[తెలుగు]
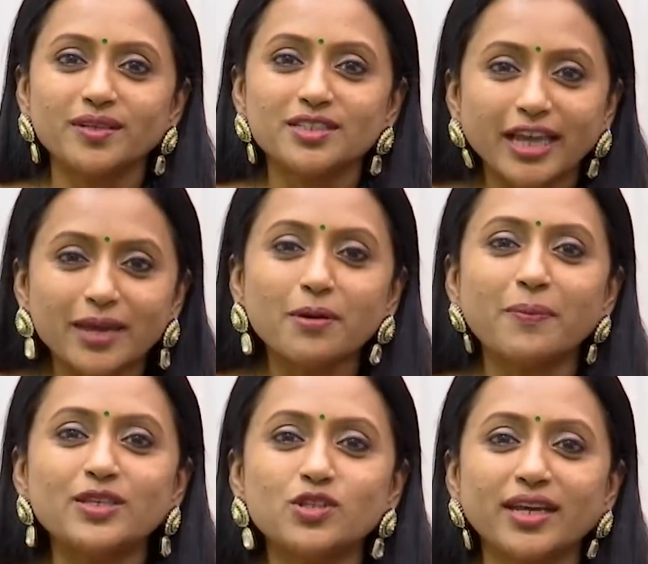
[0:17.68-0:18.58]
జయమ్మ
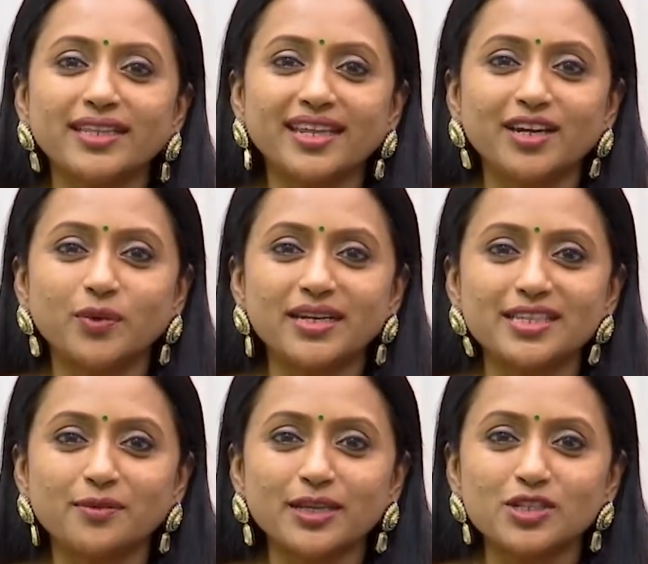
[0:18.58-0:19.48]
పంచాయతీ అనేటువంటి
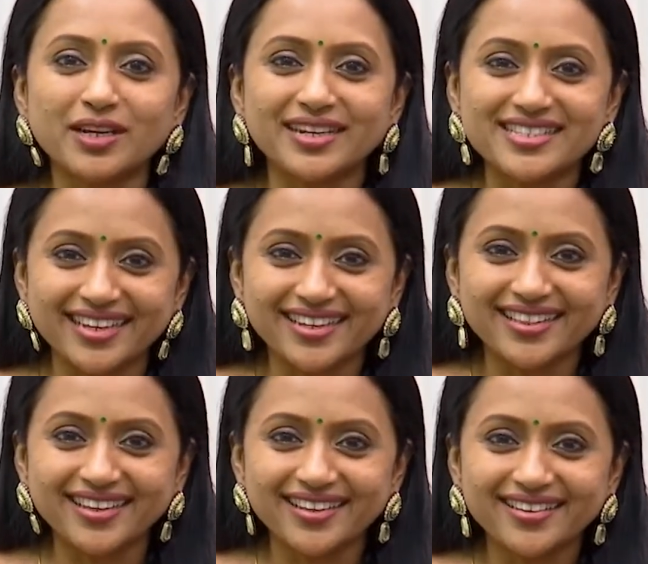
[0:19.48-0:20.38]
సినిమా చేయడం
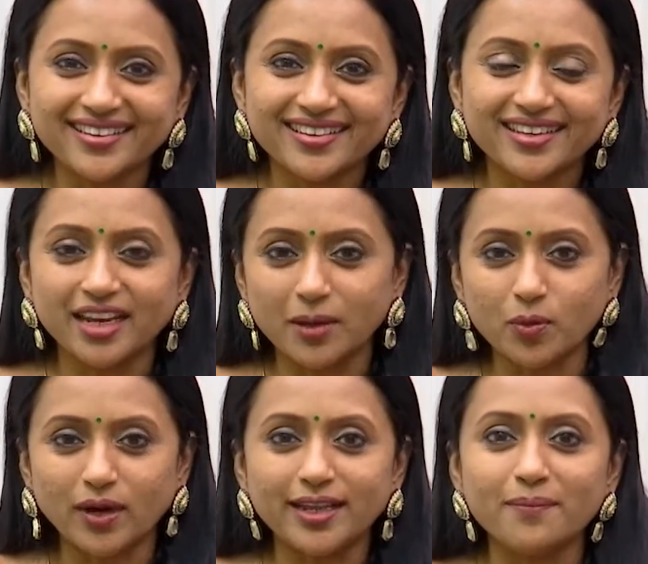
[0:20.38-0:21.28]
జరిగింది
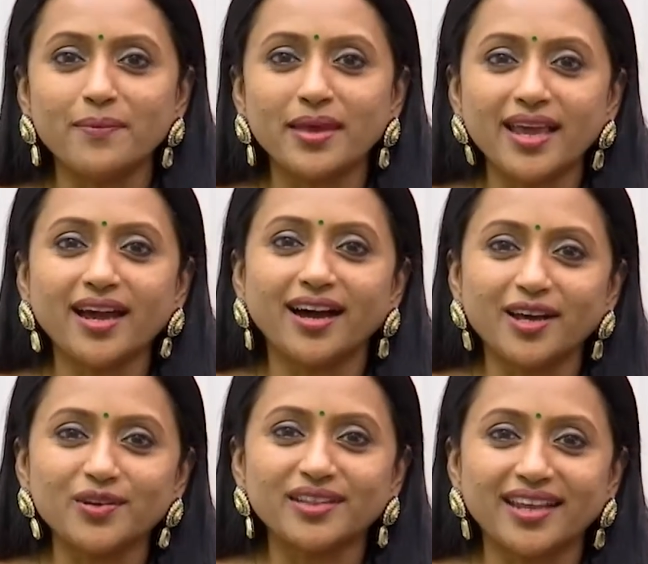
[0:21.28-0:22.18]
రేపు అంటే మే
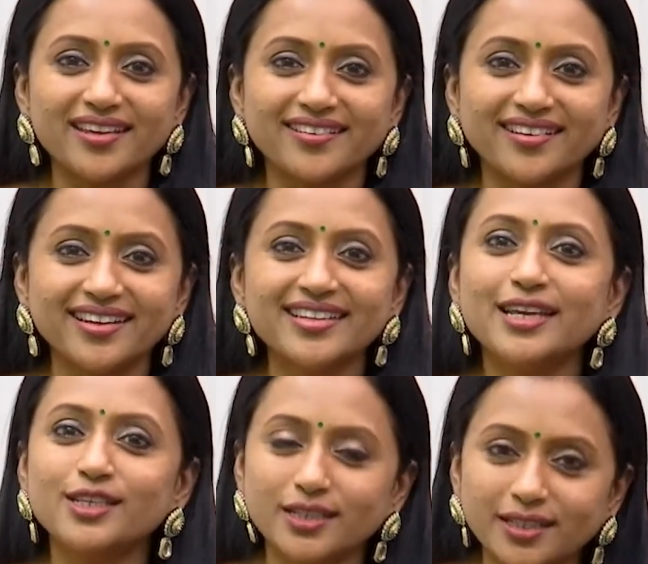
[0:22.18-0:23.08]
ఆరో తారీఖున
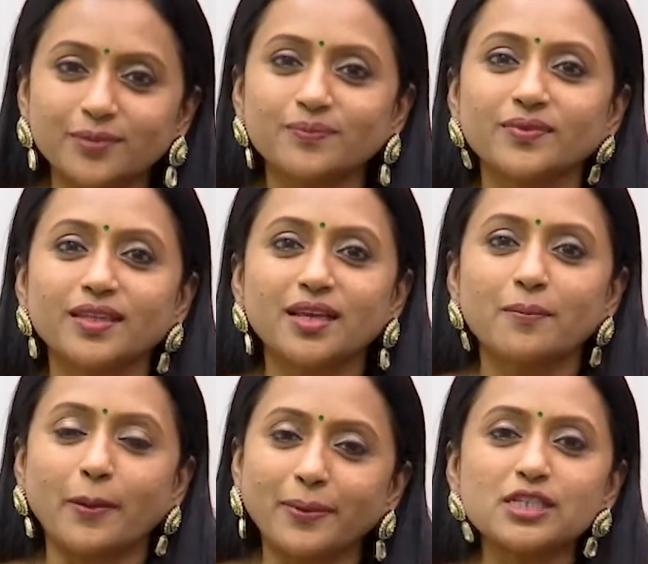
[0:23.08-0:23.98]
చిత్రం
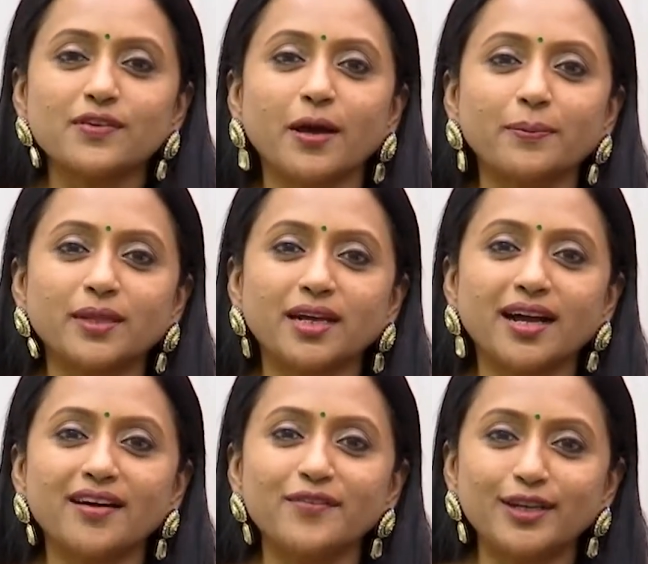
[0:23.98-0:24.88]
ప్రపంచవ్యాప్తంగా
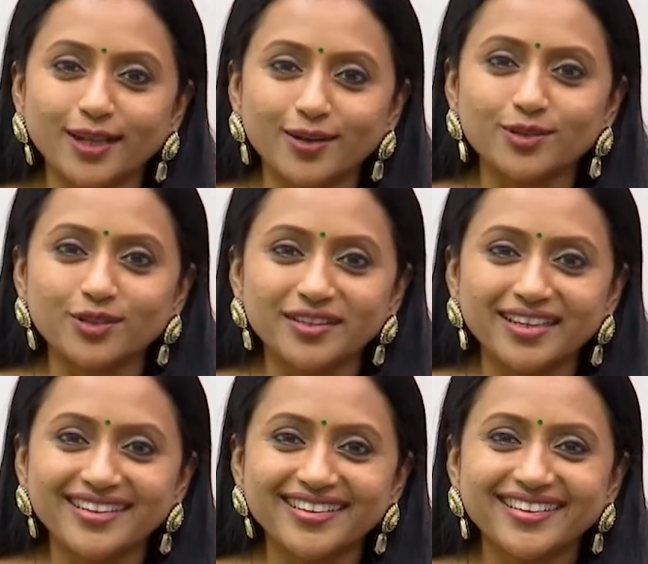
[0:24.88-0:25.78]
విడుదలవుతుంది
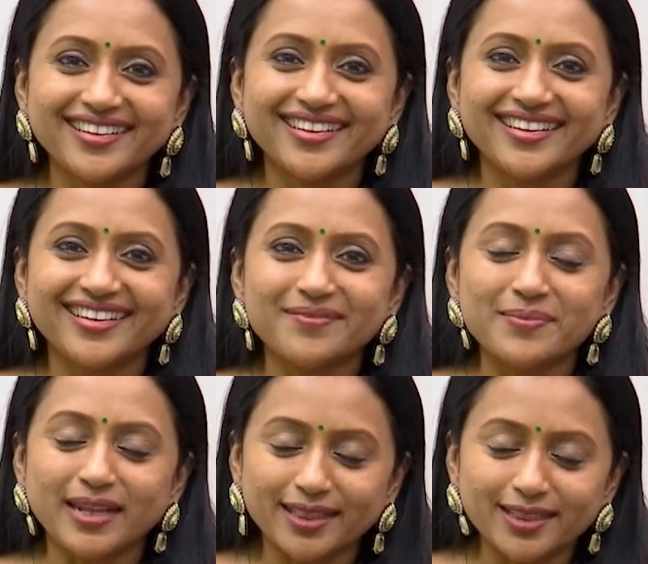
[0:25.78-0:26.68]

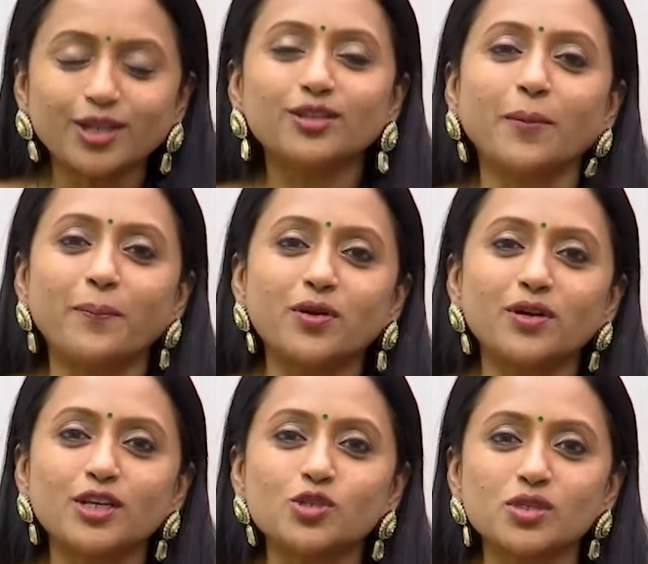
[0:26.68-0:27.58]
మీరందరూ
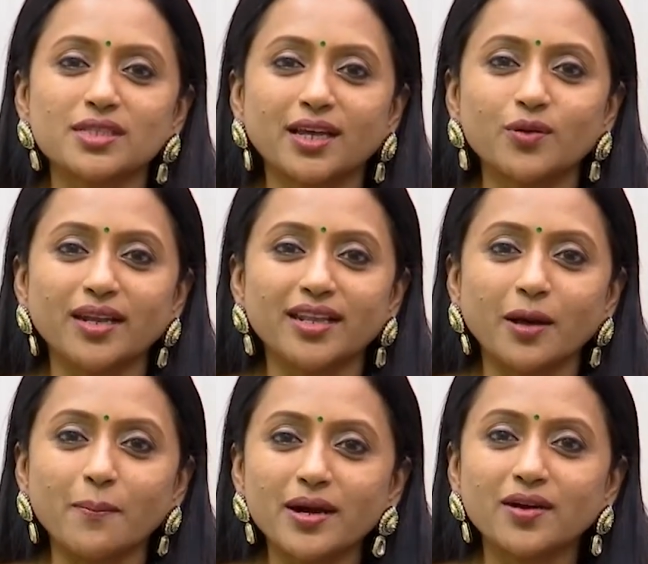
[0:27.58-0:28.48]
తప్పకుండా చూస్తారు అన్న
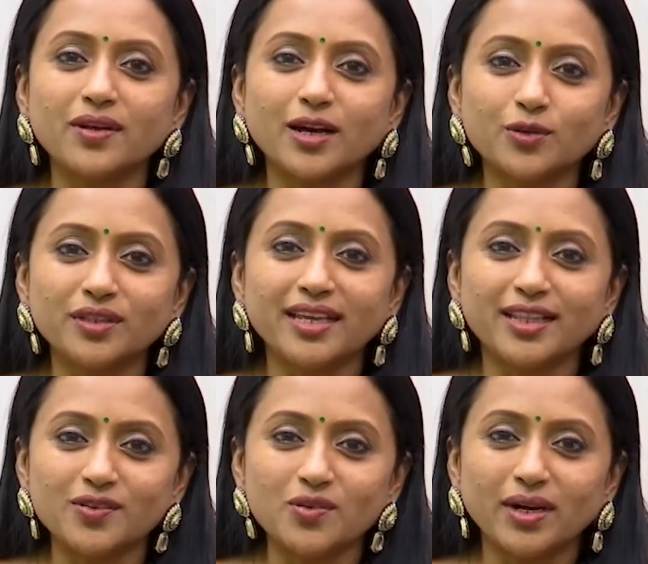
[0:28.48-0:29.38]
నమ్మకం నాకుంది
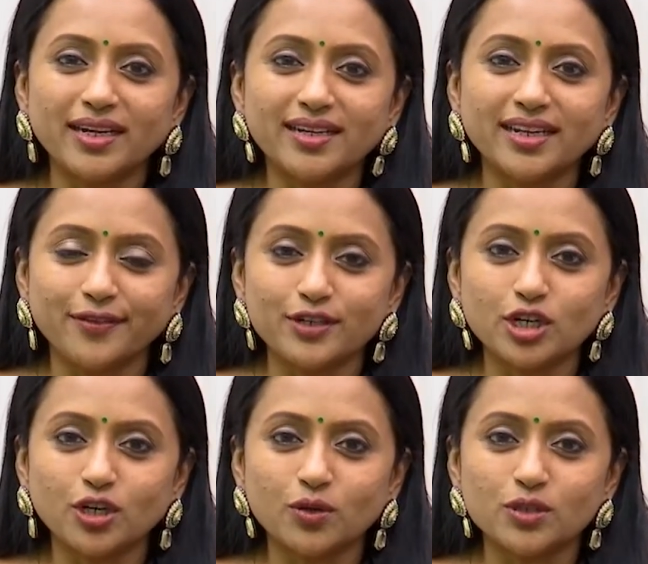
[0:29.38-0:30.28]
ఎందుకు అంటే
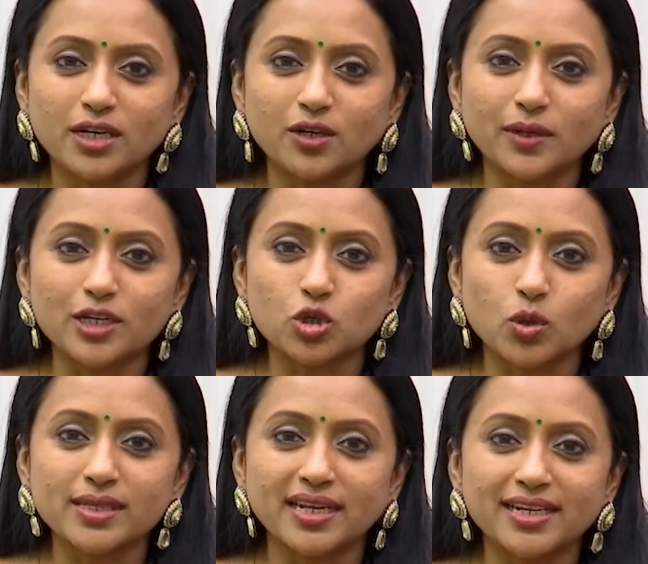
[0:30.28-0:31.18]
టెలివిజన్లో వచ్చినటువంటి
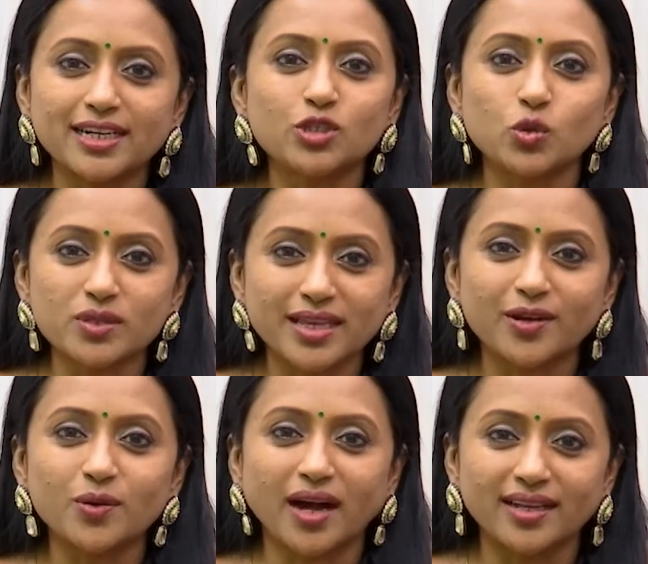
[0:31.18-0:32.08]
షోస్ అన్నింటినీ
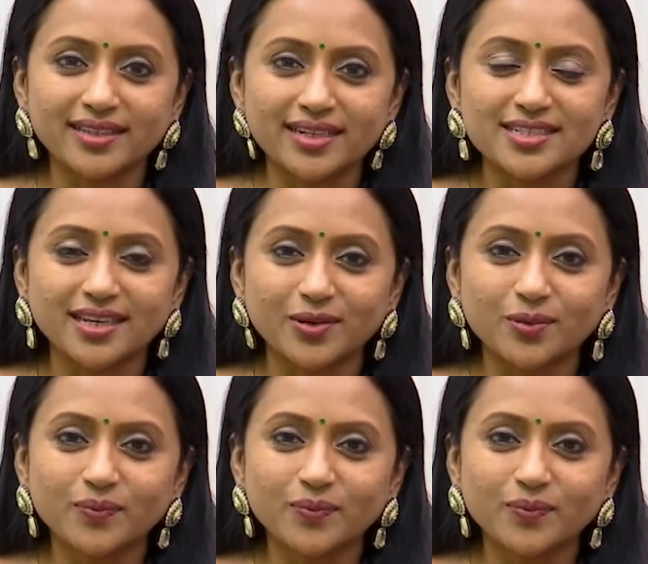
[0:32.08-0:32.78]
చూశారు ఆదరించారు